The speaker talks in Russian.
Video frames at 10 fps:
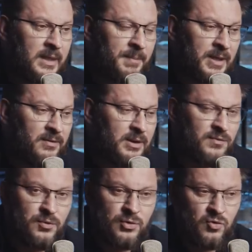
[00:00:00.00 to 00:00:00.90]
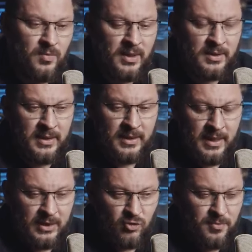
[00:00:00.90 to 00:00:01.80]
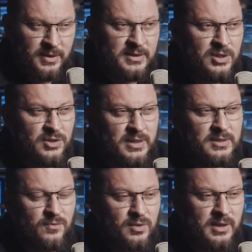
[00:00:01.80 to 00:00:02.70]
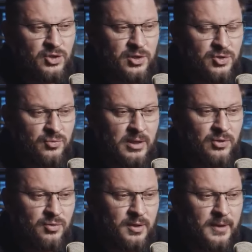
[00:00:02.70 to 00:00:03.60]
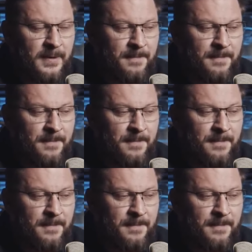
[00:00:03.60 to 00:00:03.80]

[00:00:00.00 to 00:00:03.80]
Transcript: как правило, сводит с ума, а особенно, знаешь, действует на женщин, у которых